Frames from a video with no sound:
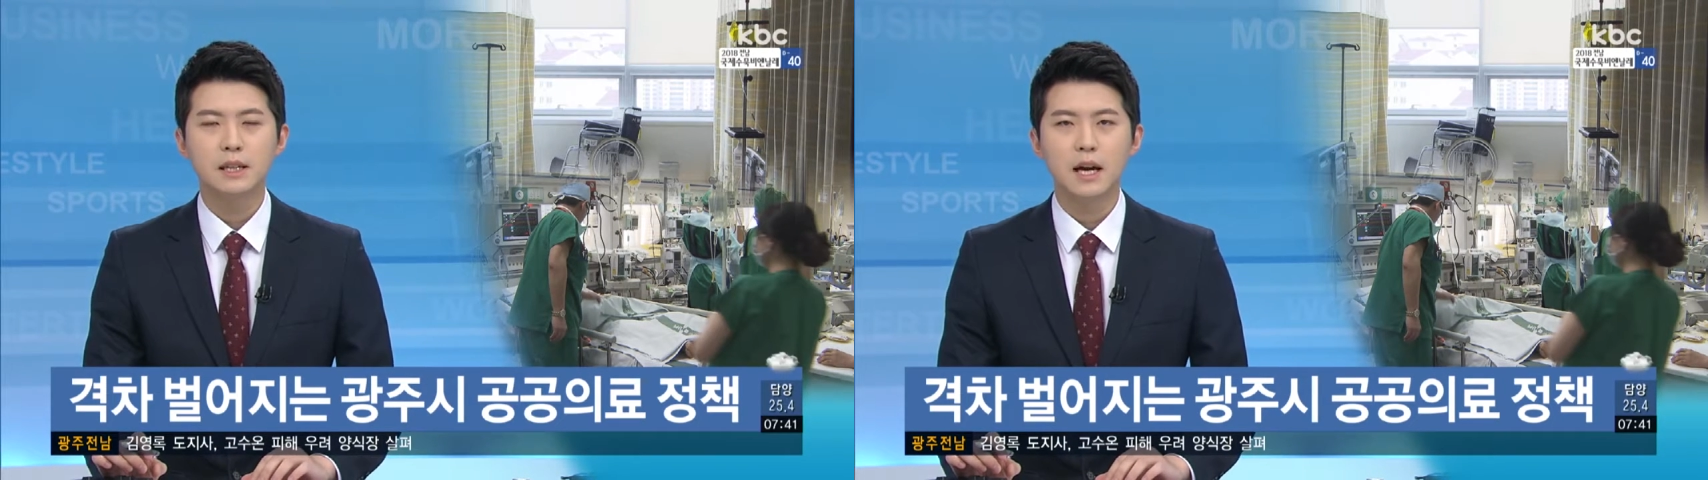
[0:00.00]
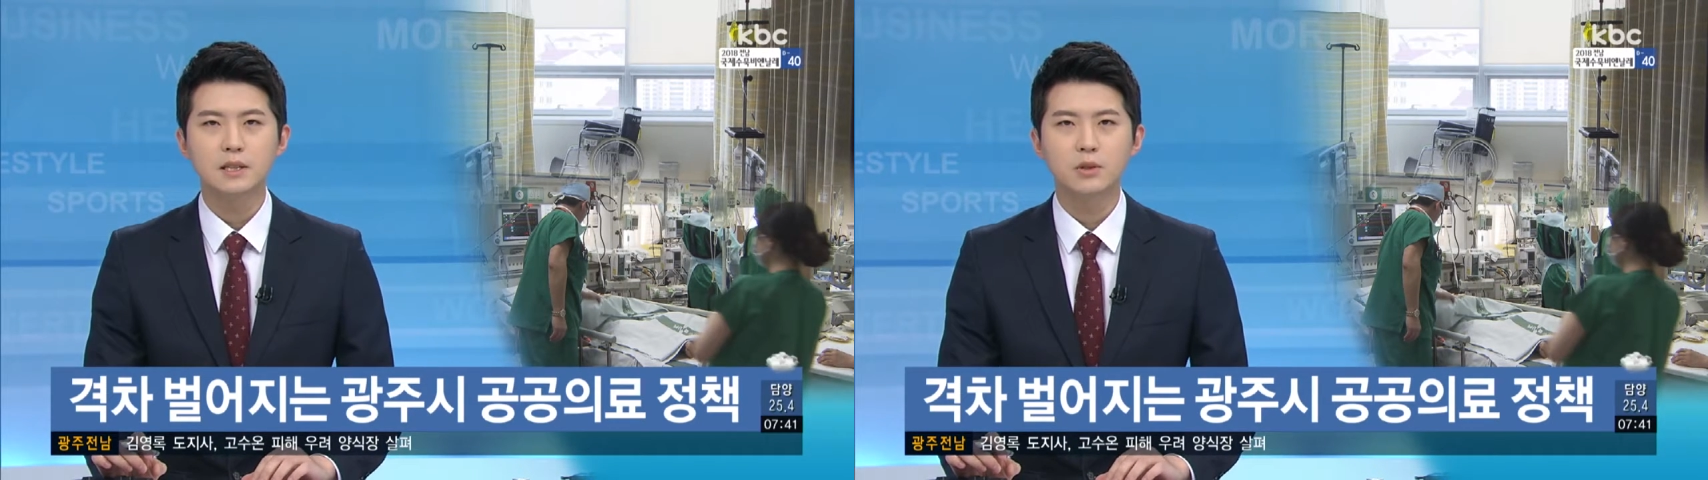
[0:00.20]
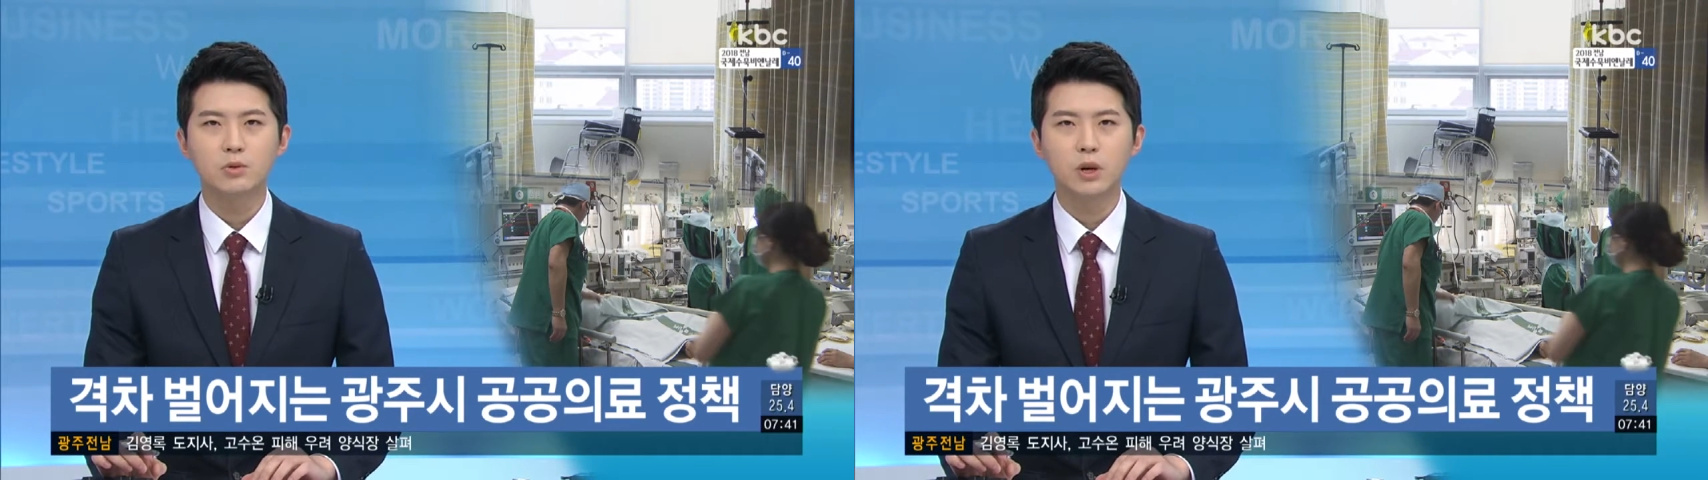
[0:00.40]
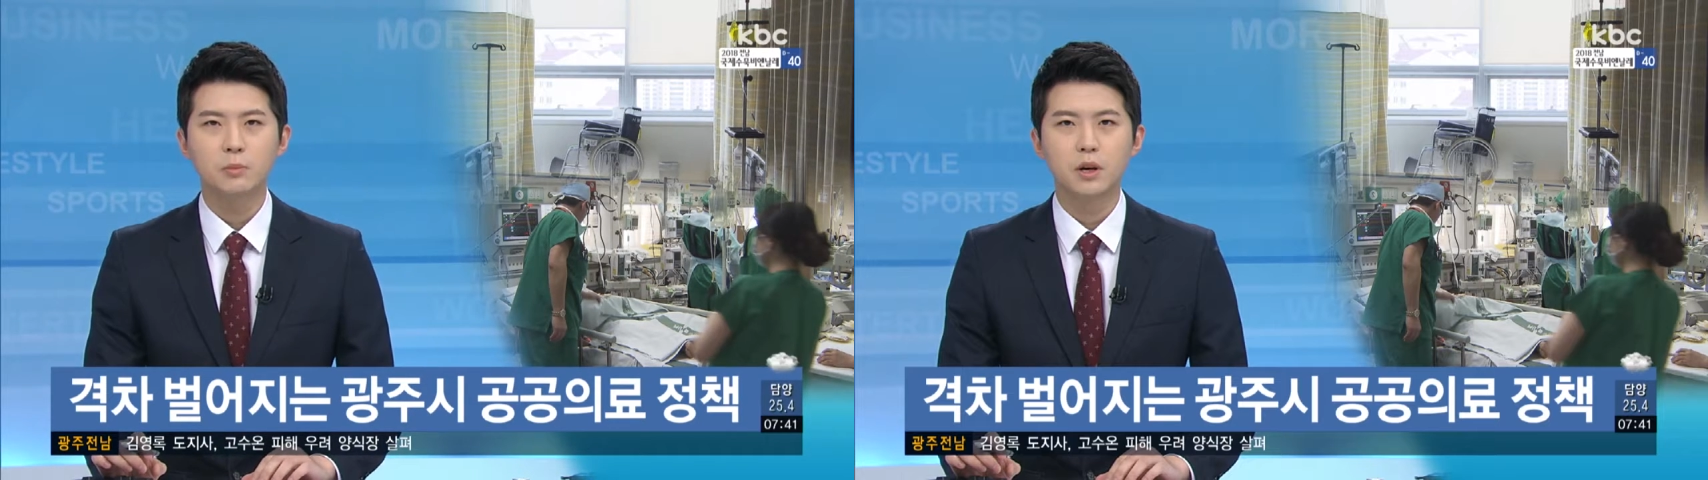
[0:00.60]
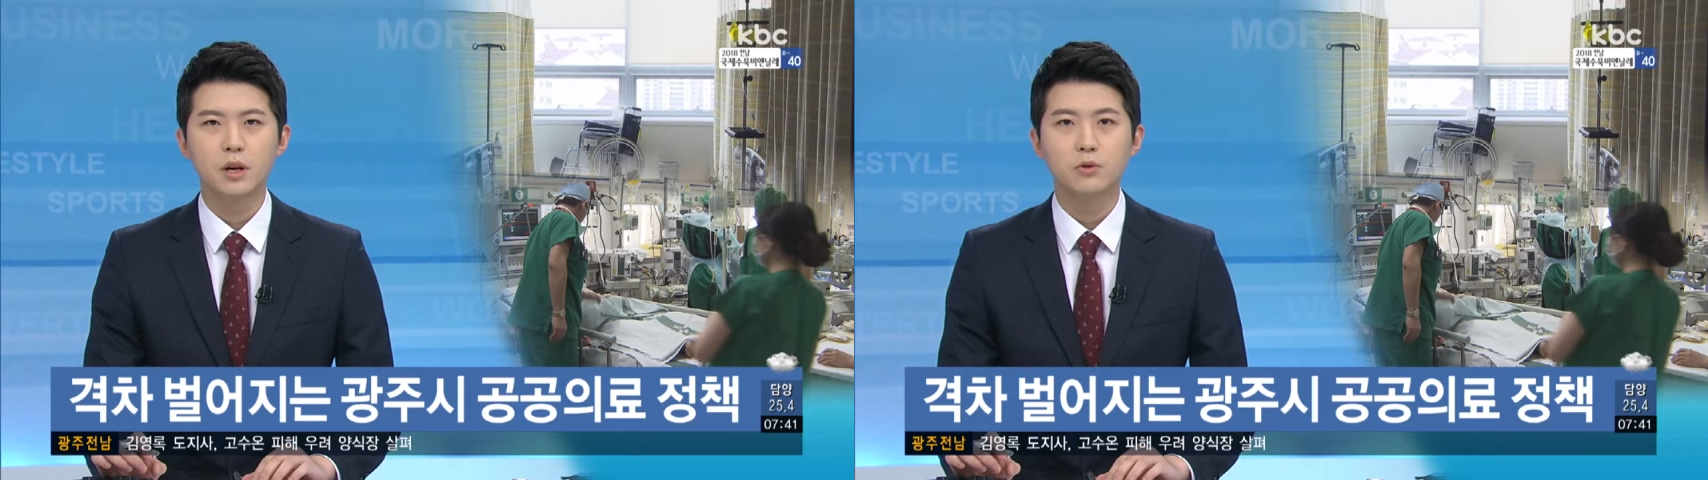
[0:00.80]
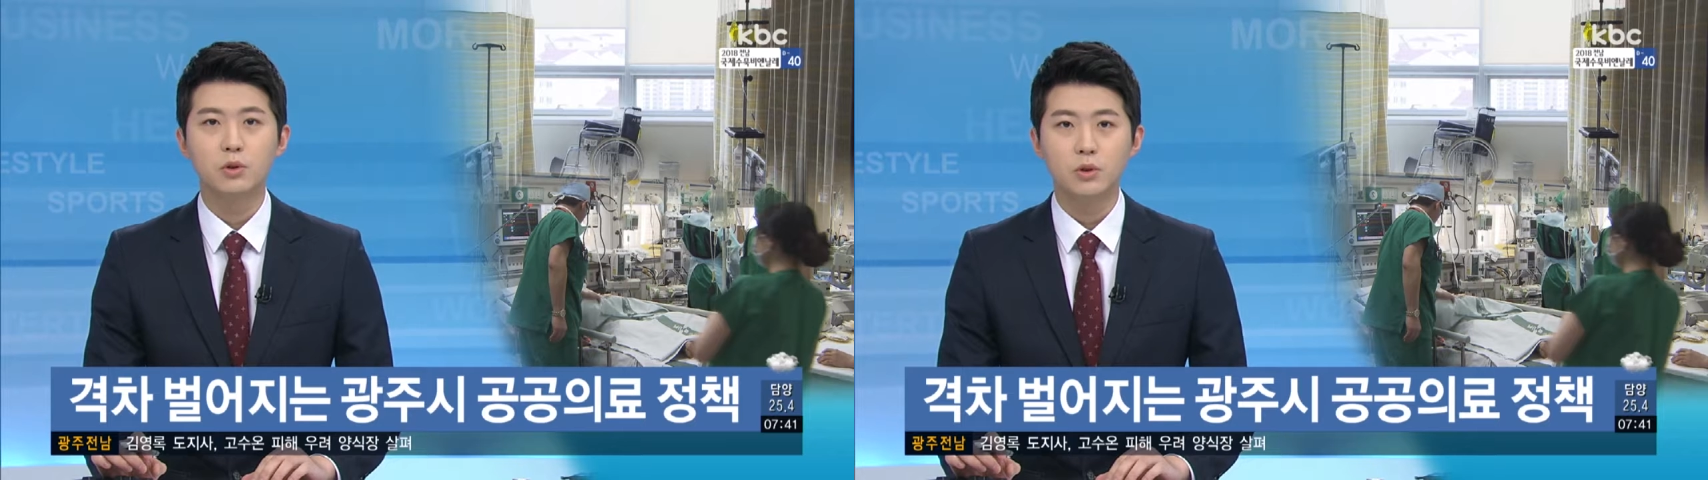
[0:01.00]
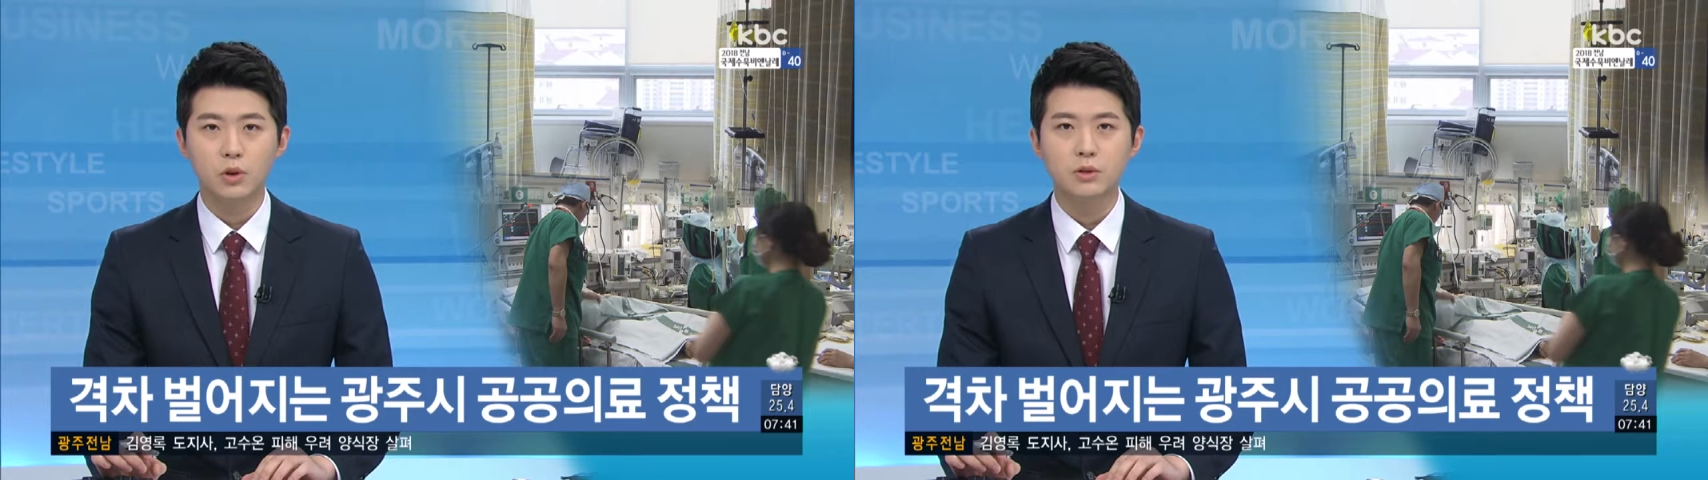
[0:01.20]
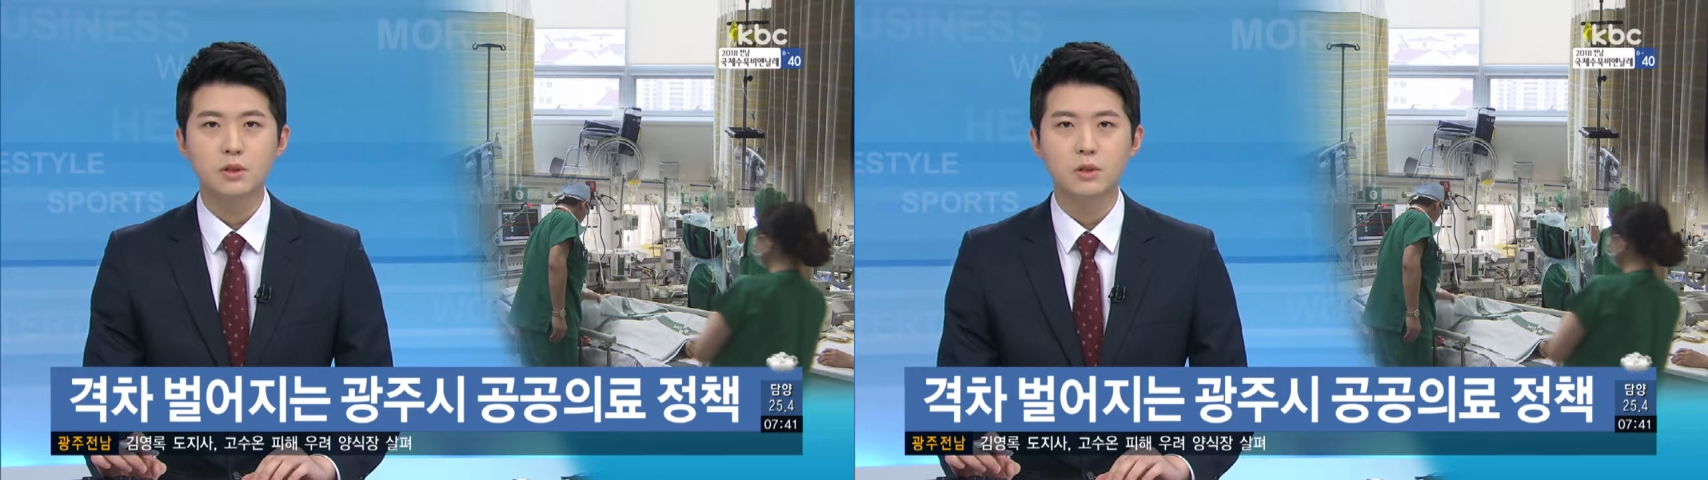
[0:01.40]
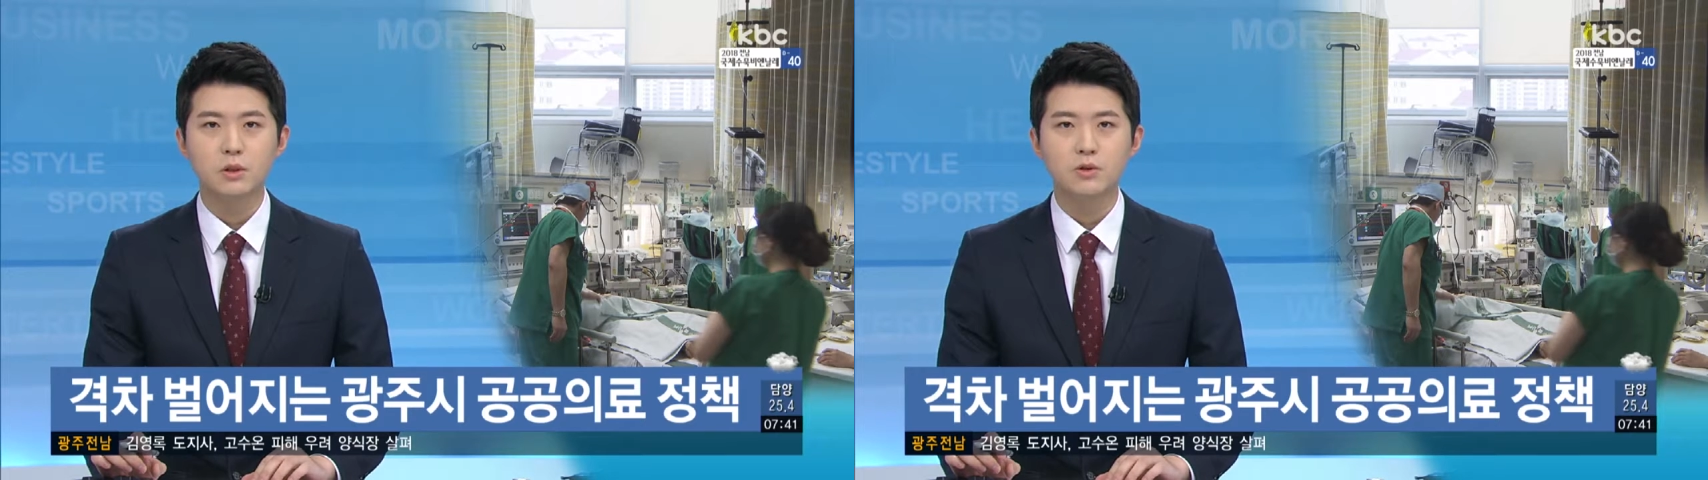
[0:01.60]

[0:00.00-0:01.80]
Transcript: 타 시도에 비해 뒤떨어진